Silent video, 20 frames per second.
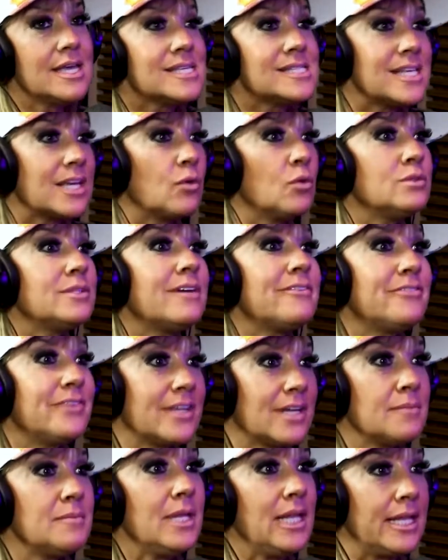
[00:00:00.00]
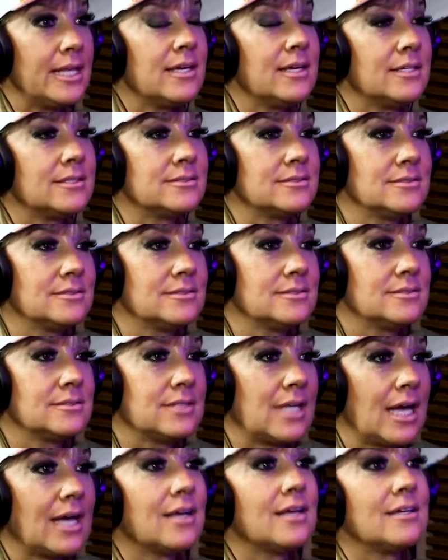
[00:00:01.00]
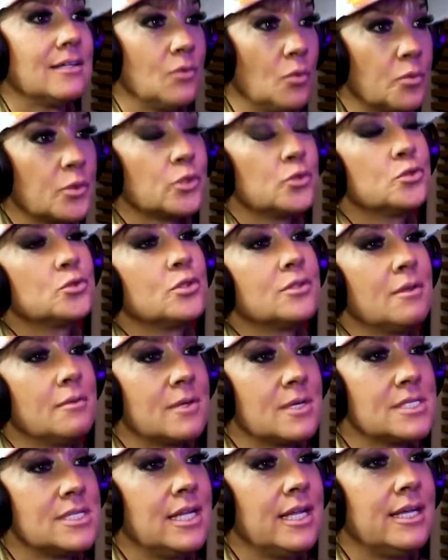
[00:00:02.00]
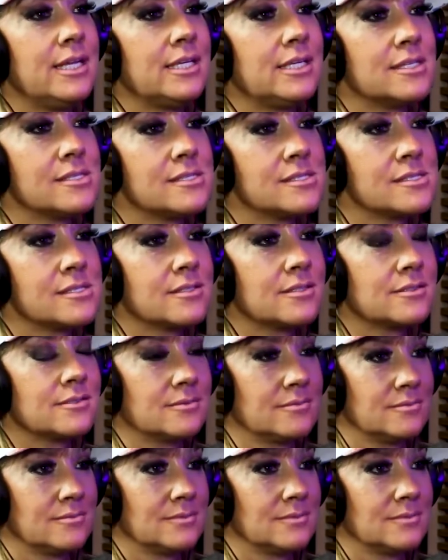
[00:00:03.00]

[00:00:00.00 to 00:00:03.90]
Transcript: Segunda-feira me liga. Ah, o produtor da Brasileirinhas.